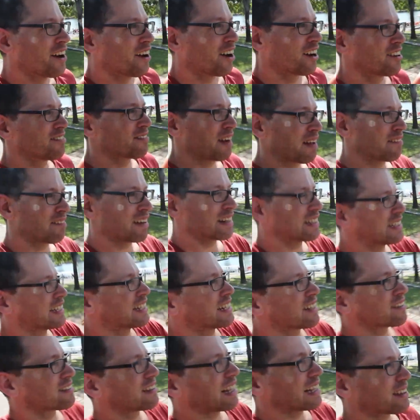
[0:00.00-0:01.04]
Und wann wart ihr
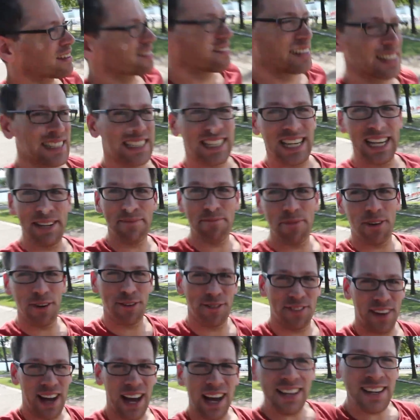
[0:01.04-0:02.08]
das letzte Mal Tretboot
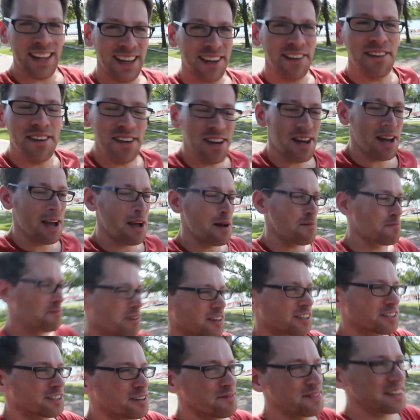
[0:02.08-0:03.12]
fahren?
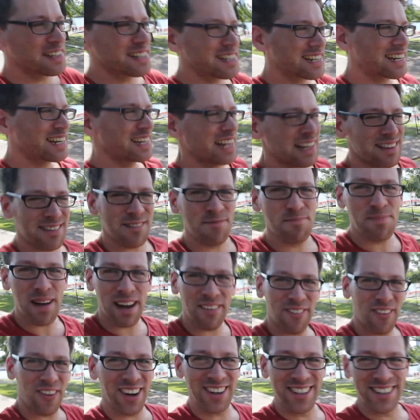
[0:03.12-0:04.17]
Bestimmt nicht in den letzten
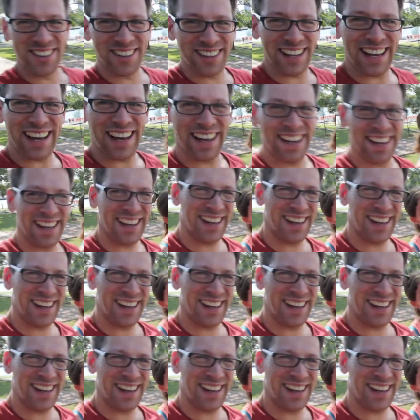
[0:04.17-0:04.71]
paar Wochen, oder?